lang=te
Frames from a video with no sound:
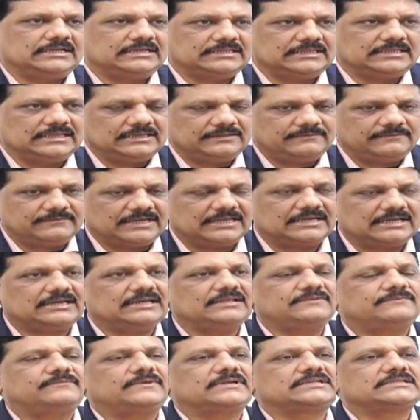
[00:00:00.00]
ఇది
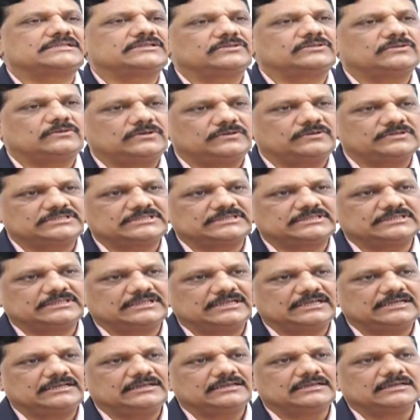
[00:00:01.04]
వైరల్ ఇన్ఫెక్షన్ తోటి
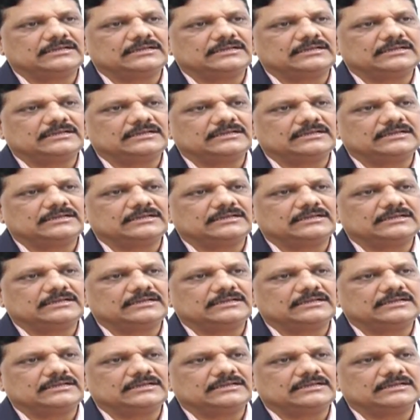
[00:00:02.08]
వచ్చిందా